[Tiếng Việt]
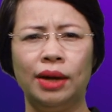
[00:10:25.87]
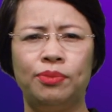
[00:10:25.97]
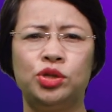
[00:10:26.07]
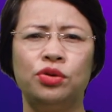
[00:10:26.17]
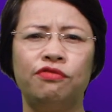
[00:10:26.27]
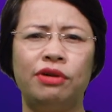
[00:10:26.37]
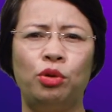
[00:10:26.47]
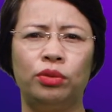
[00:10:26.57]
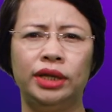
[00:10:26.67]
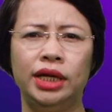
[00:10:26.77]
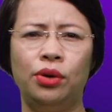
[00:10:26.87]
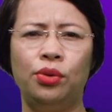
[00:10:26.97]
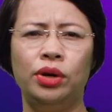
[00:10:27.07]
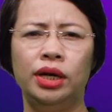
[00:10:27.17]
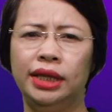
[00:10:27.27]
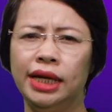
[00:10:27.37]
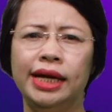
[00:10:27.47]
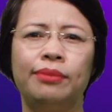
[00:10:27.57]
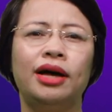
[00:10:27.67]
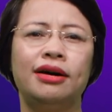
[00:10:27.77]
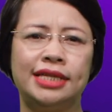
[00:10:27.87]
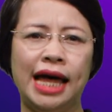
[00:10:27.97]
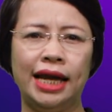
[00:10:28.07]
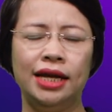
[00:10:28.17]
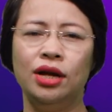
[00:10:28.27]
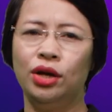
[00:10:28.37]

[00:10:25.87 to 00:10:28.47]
tập trung vào mục tiêu, tiết kiệm thời gian,